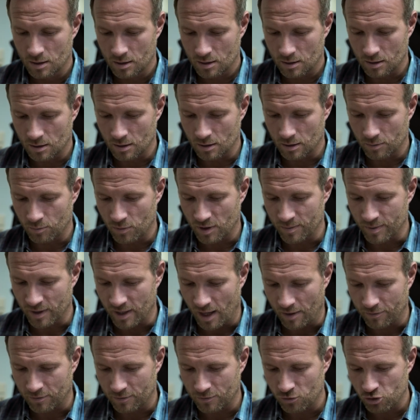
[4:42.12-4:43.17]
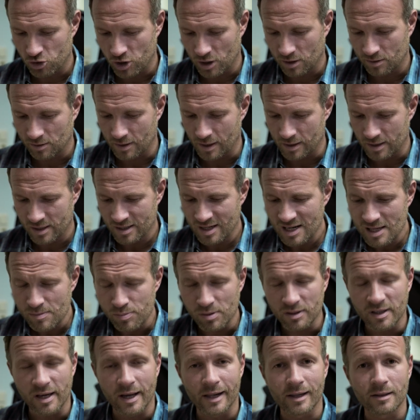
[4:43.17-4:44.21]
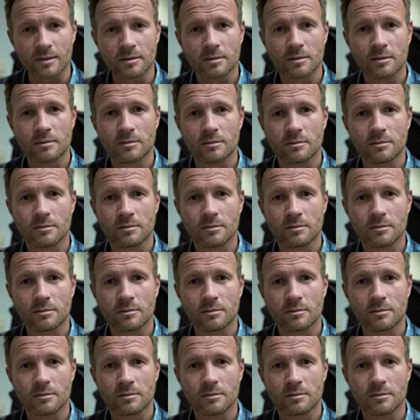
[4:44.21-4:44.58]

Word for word: Ähm, lieber David, wie stehe ich zu Geld? Ich liebe Geld.